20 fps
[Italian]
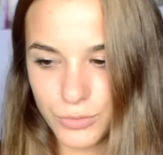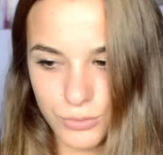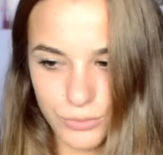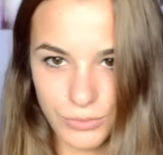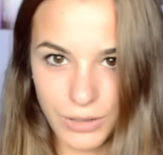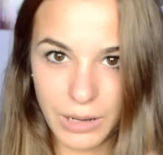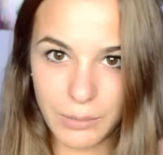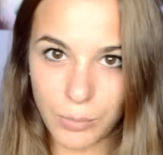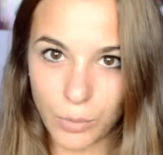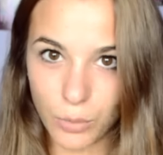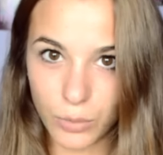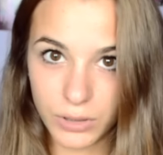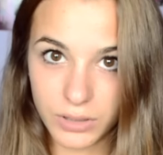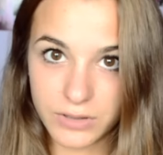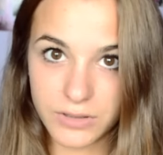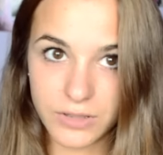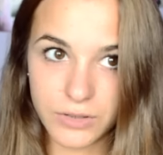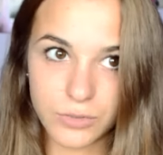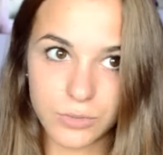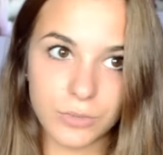sulle
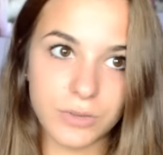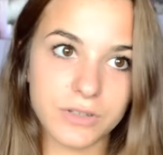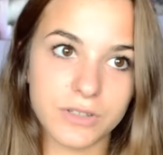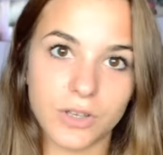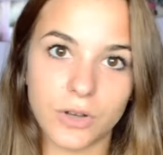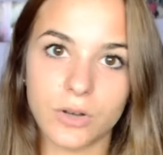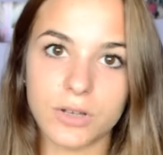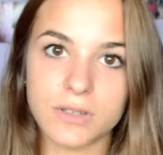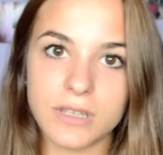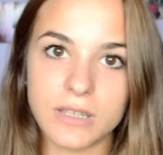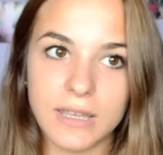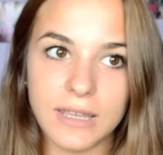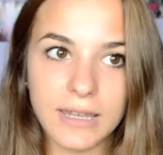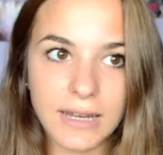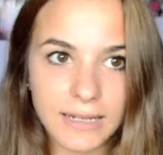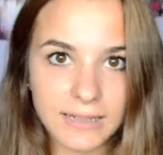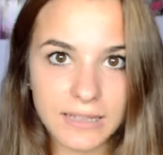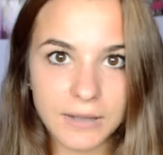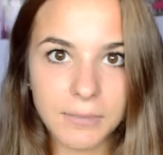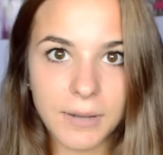borse, su queste cose di
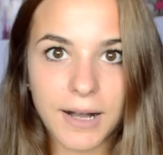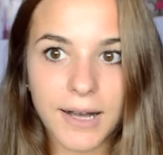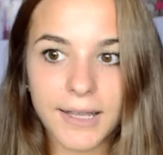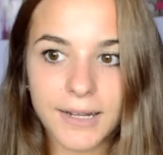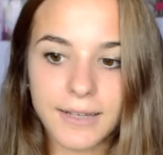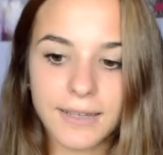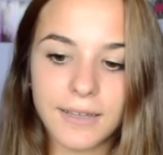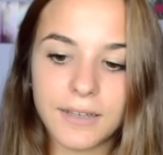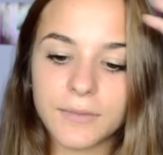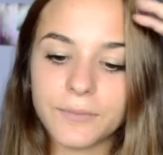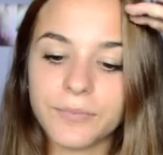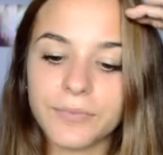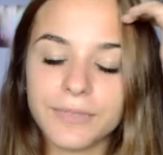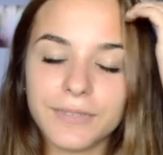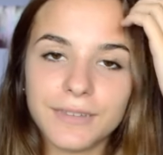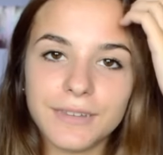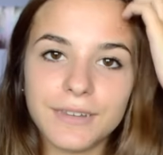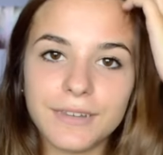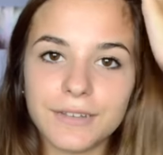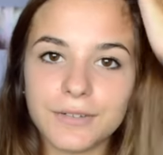grandi marche
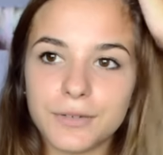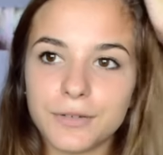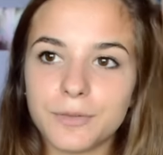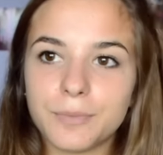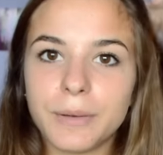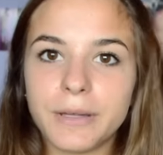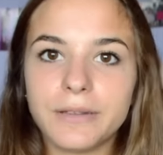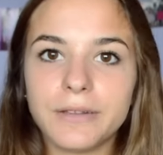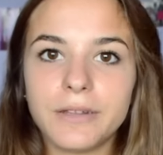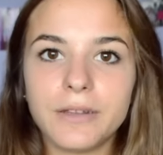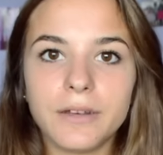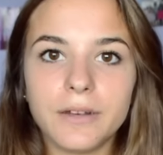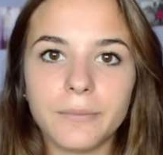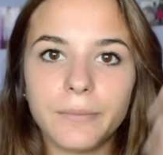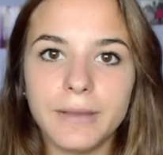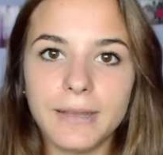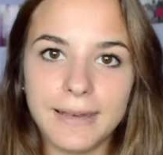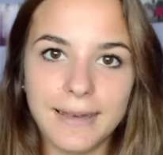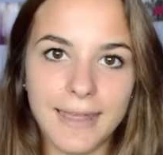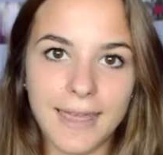che su spendere
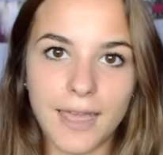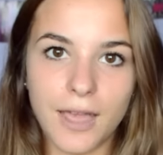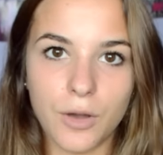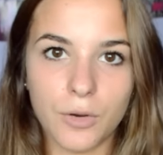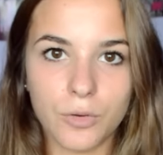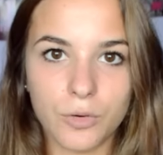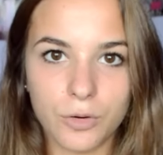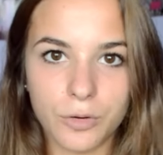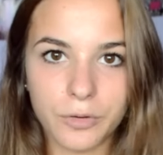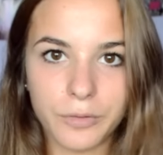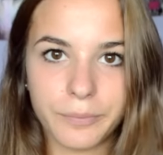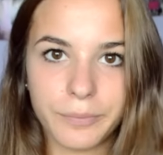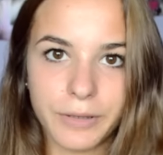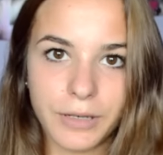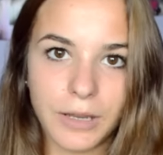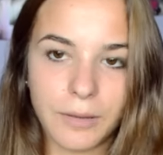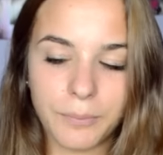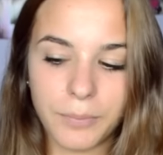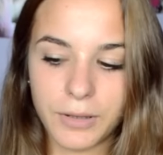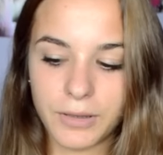1000 euro
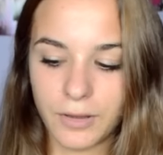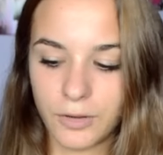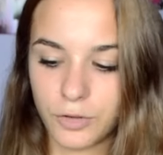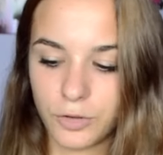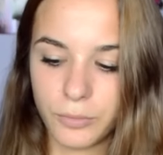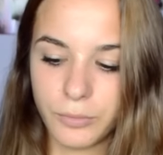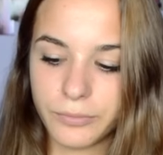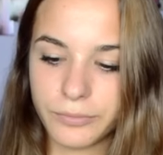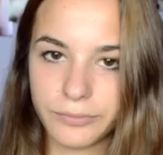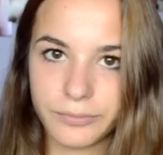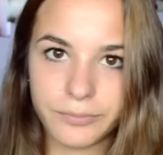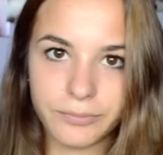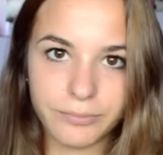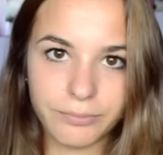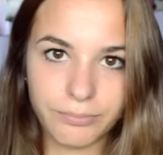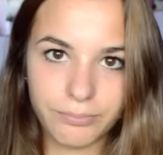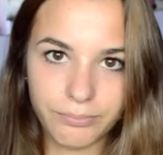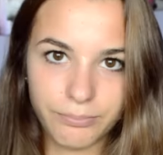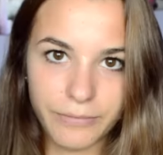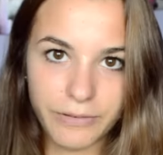perché poi tanto
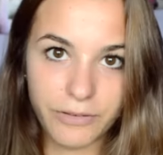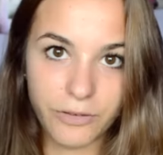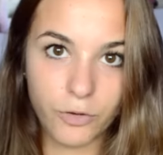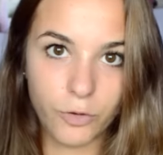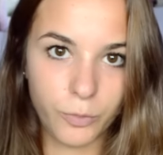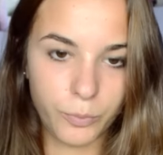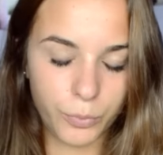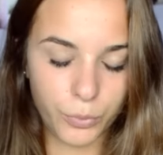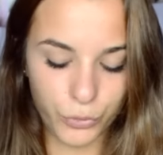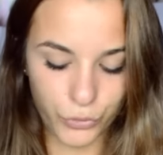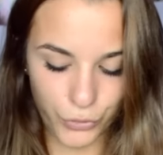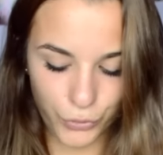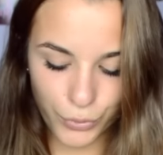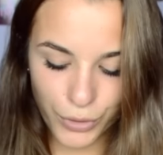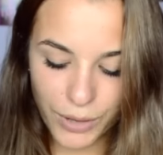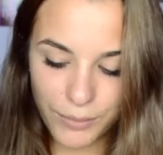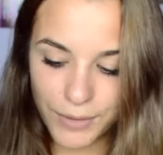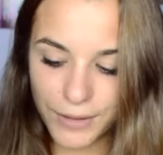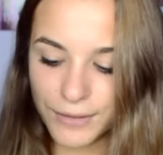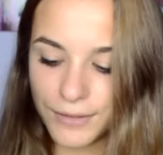mi si rompono
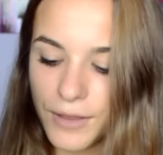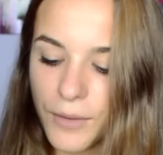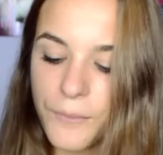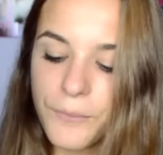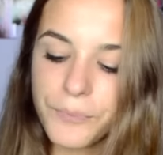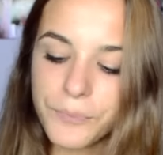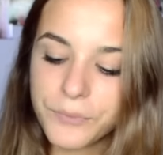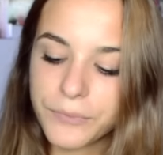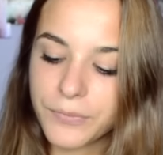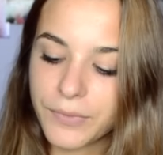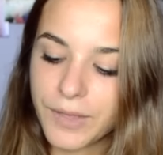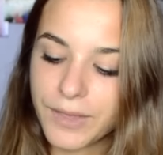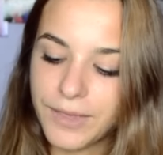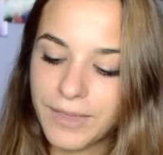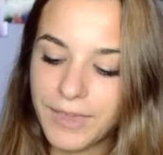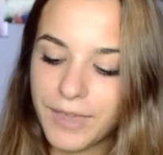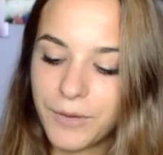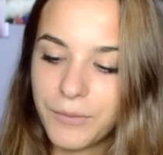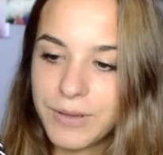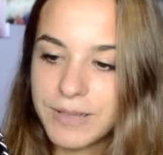sicuramente
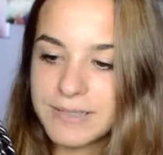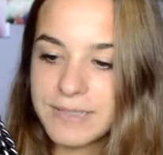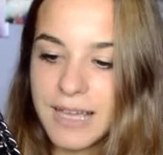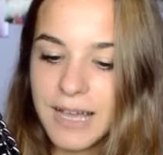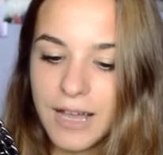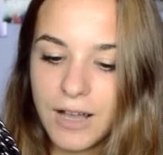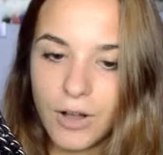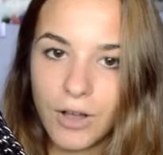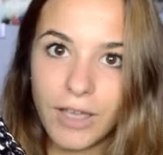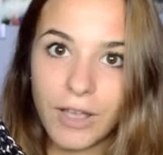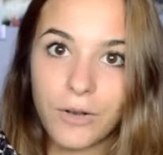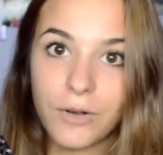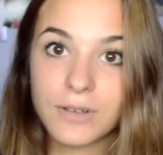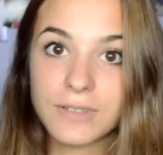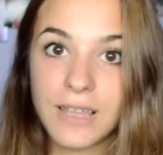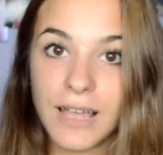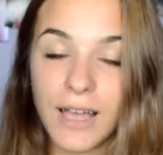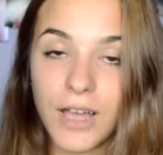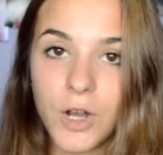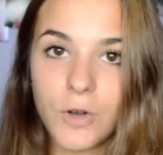e questa è
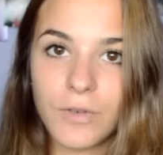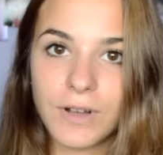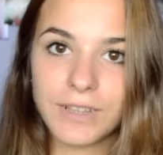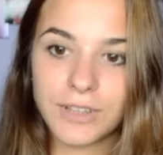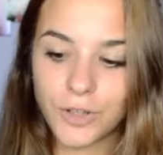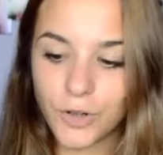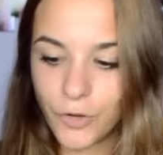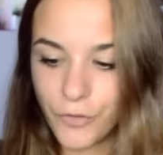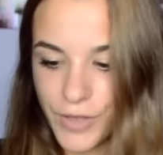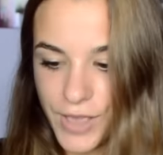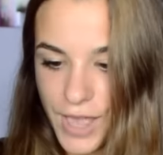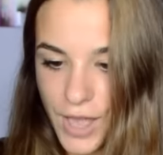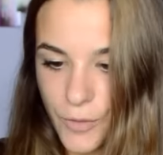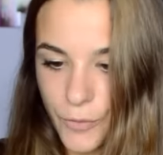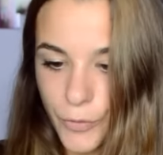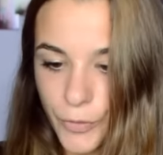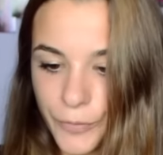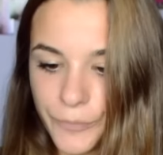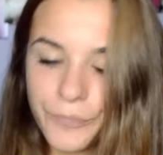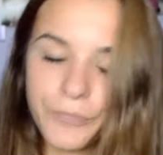costata 99
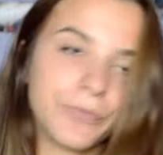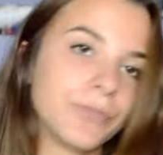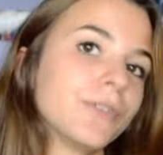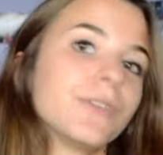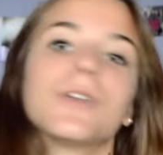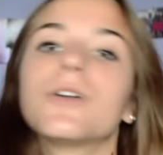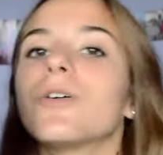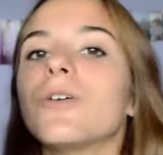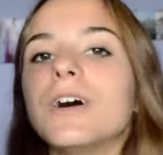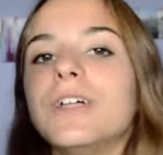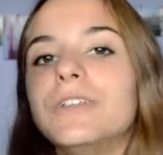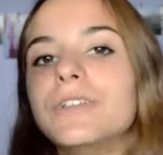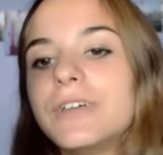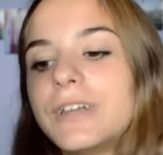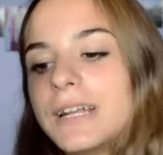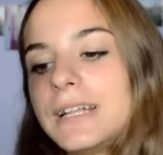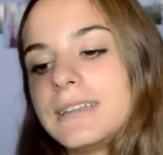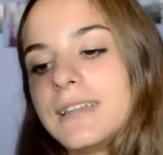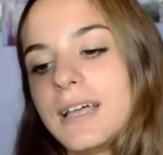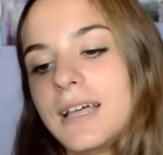euro quando in
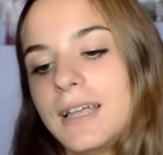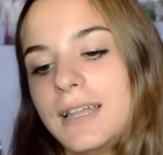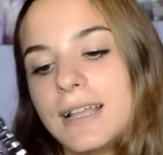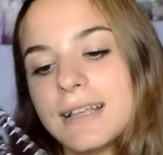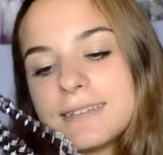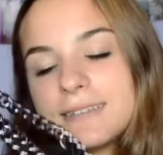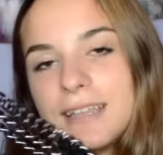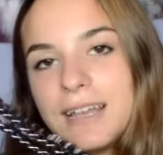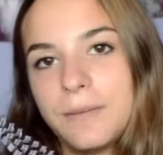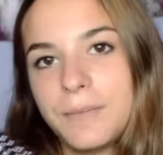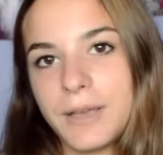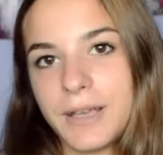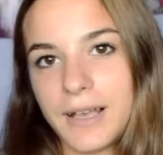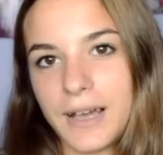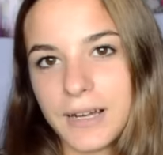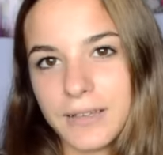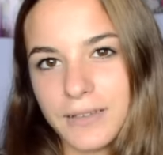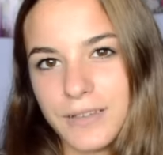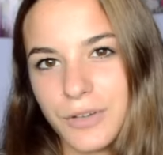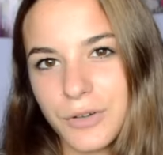realtà la stella
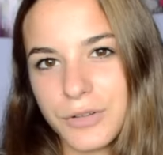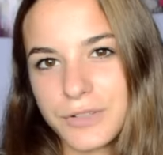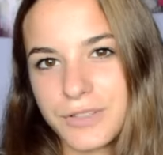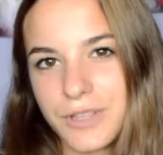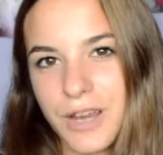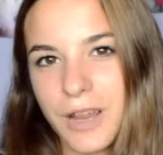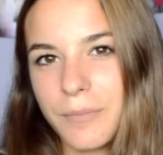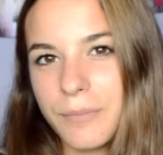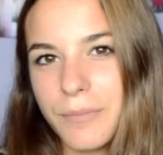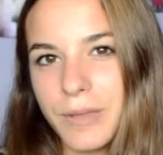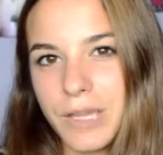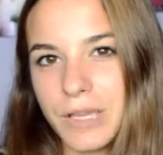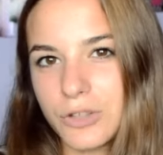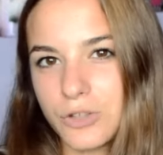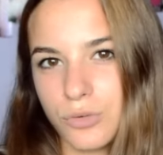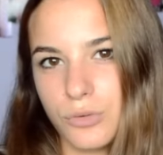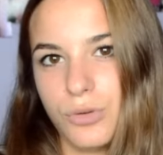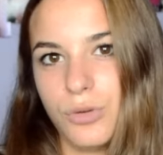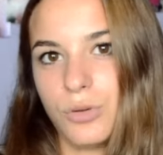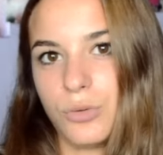McCartney costerebbe
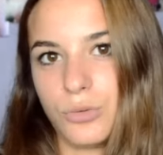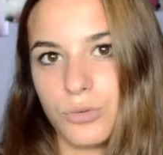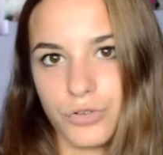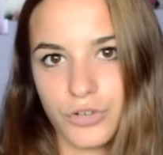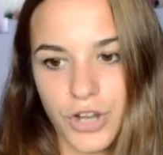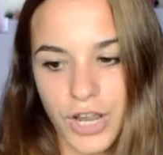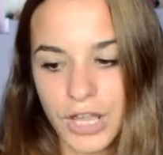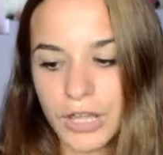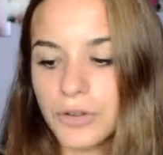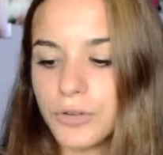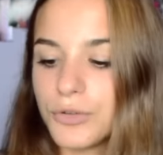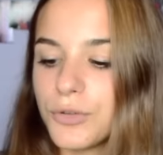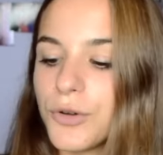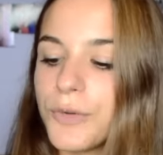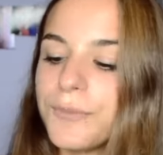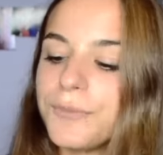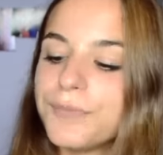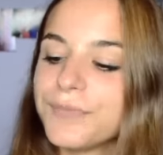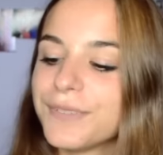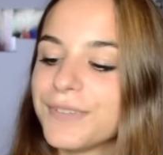sugli
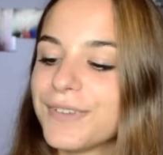800